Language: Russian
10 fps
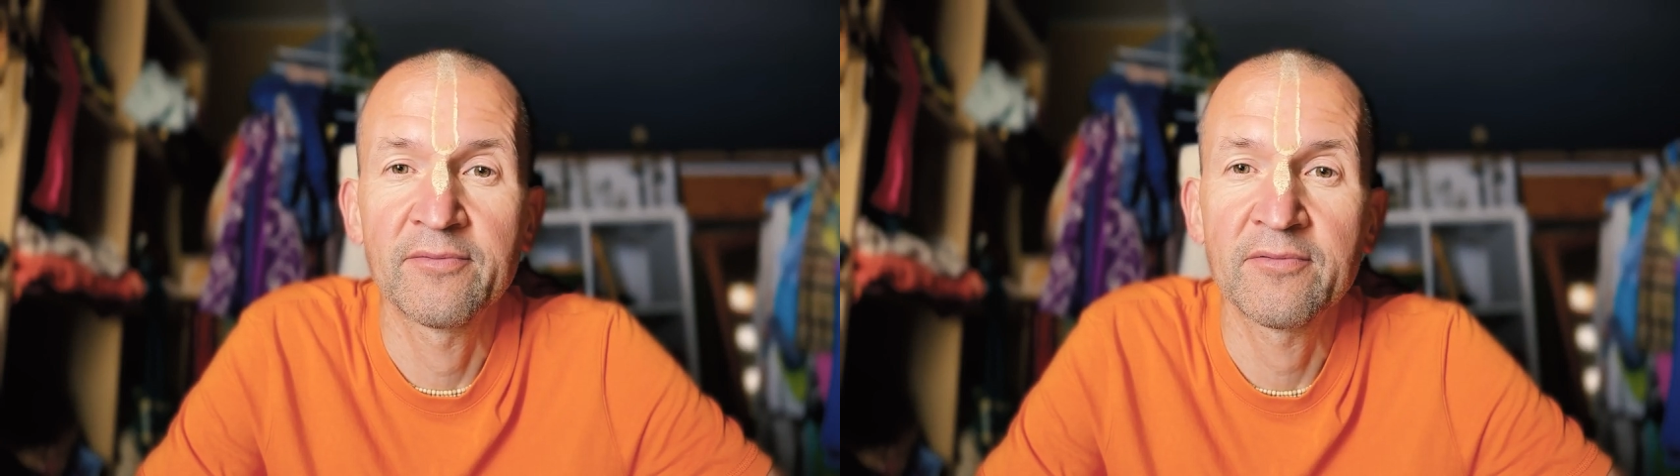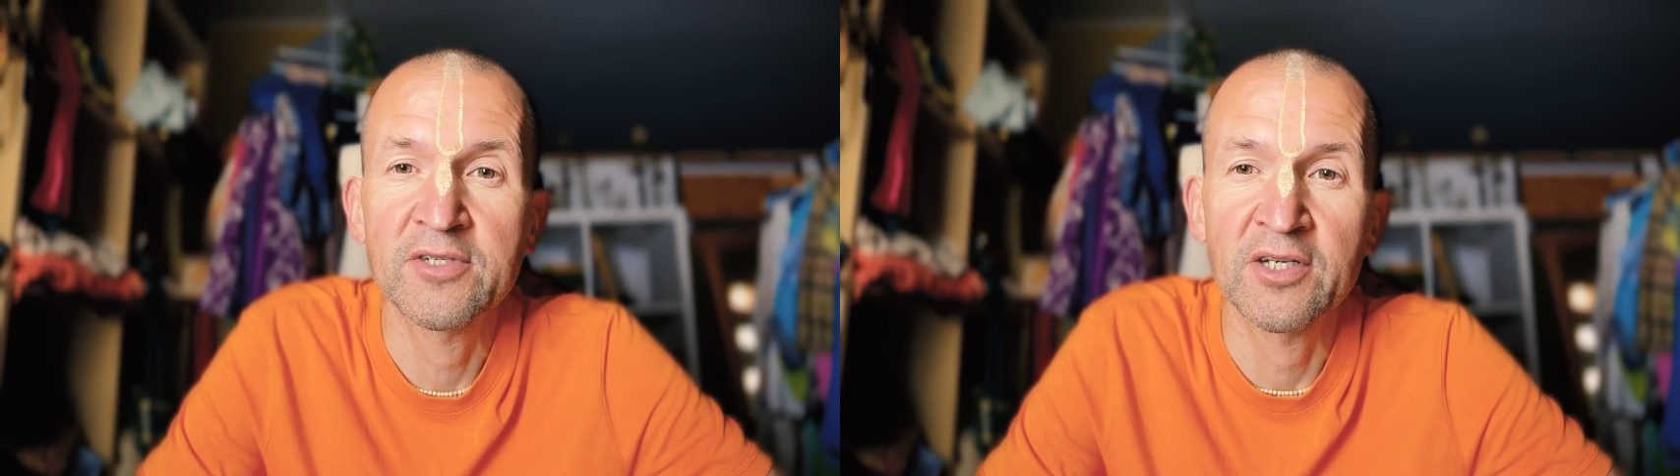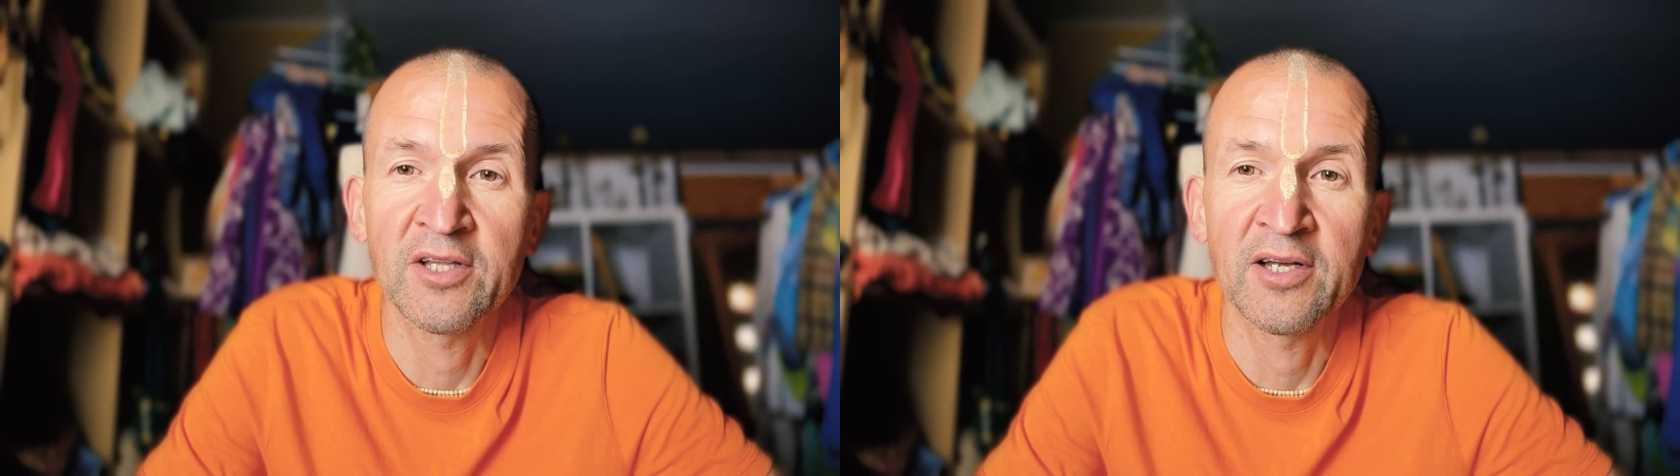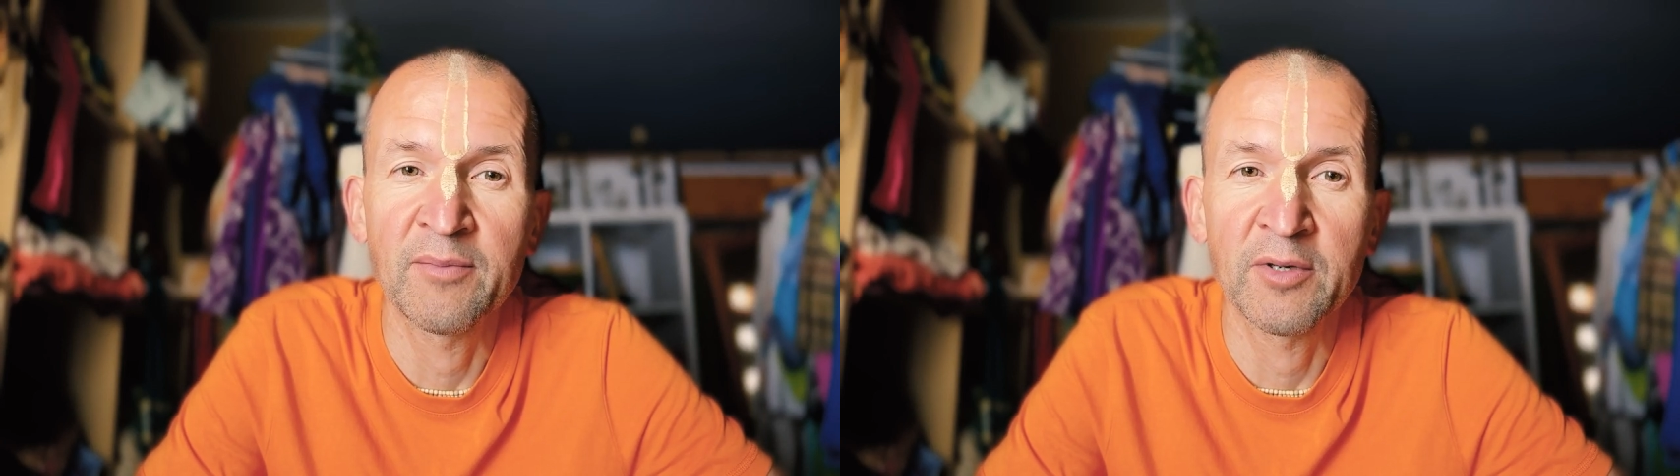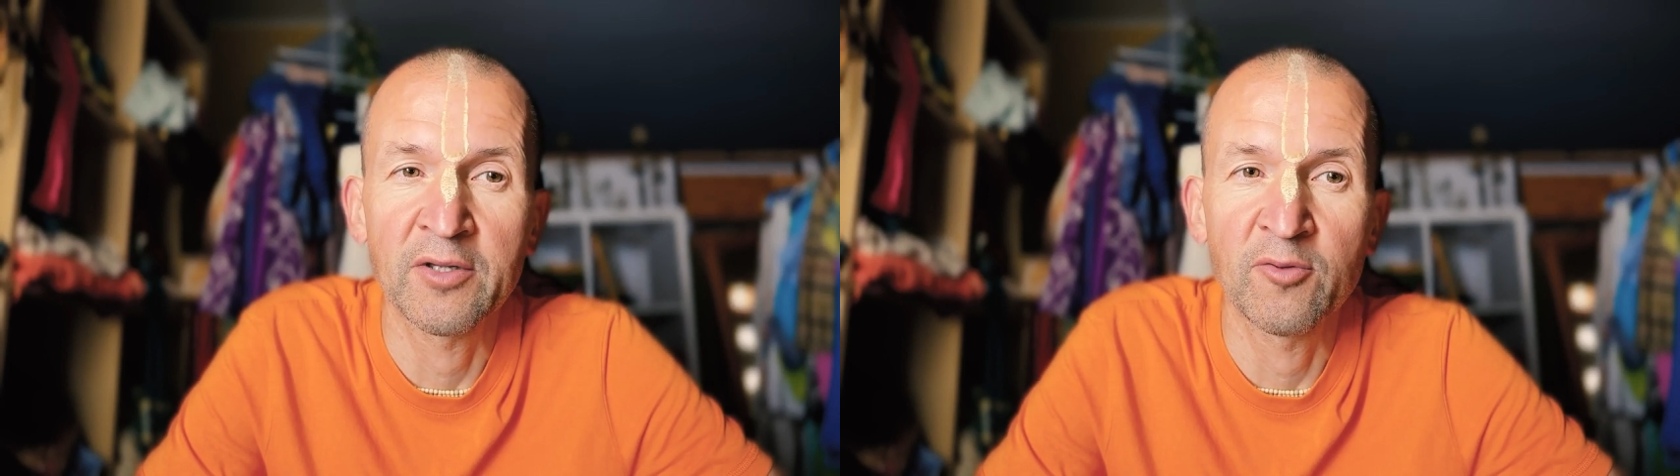всегда
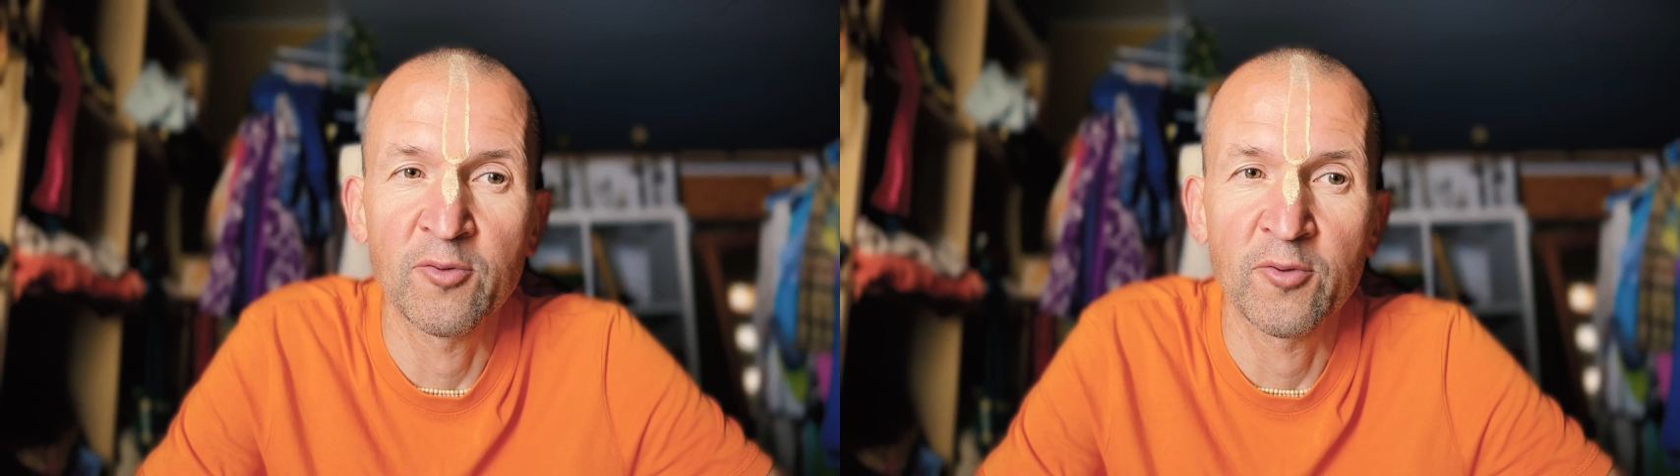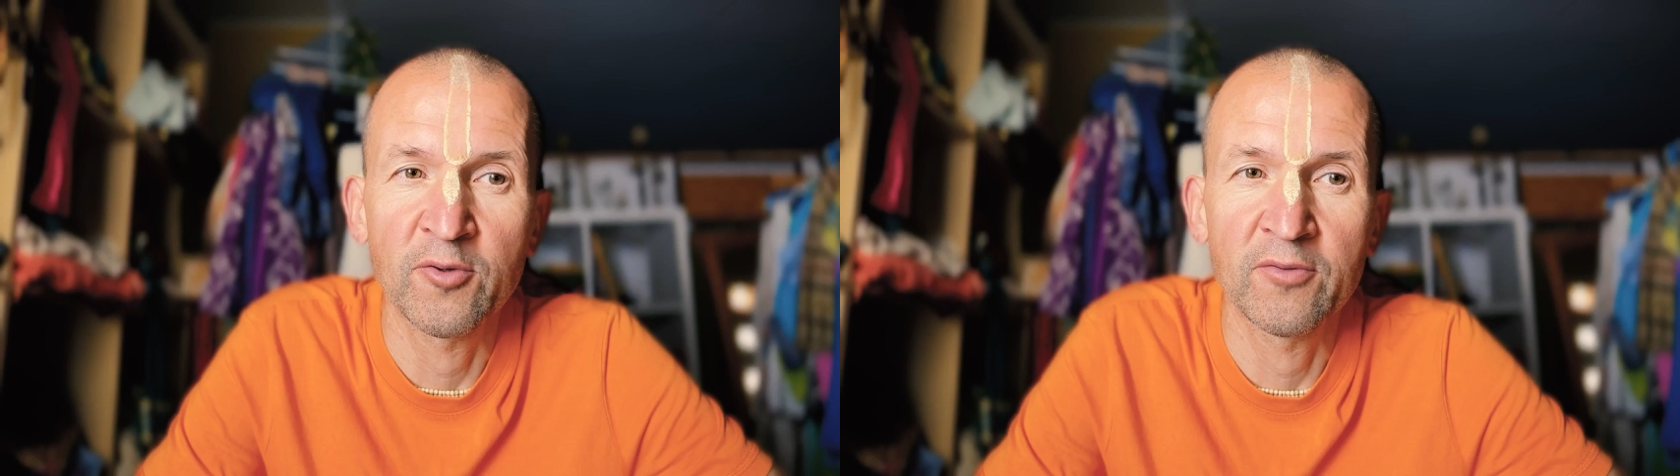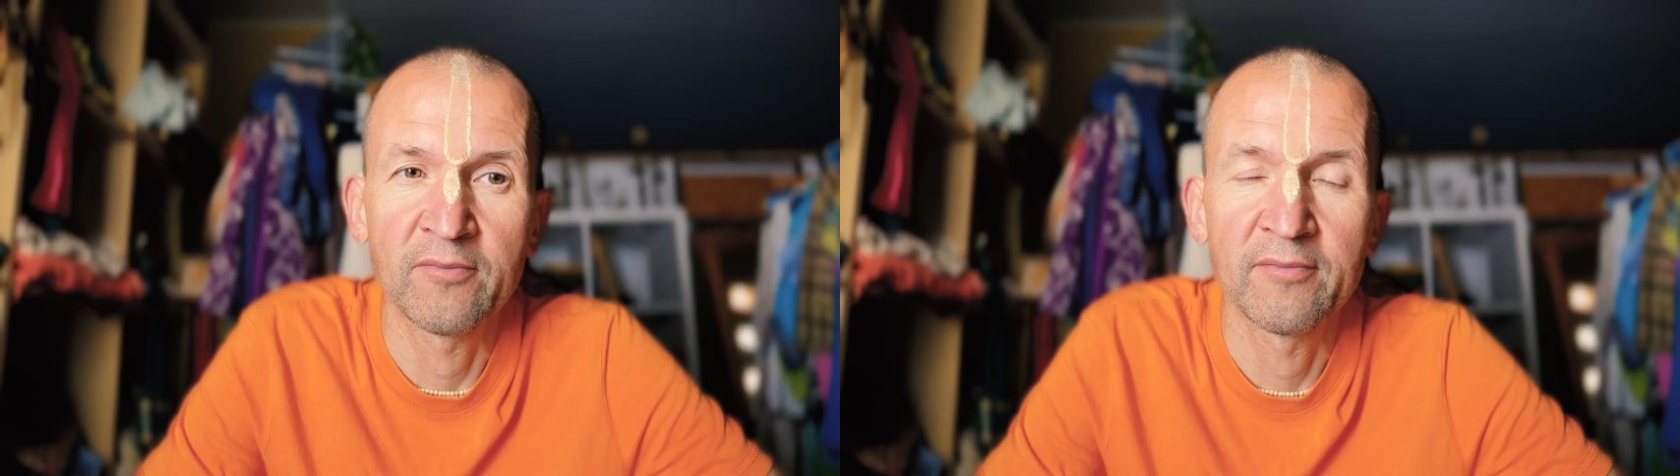имеют духу.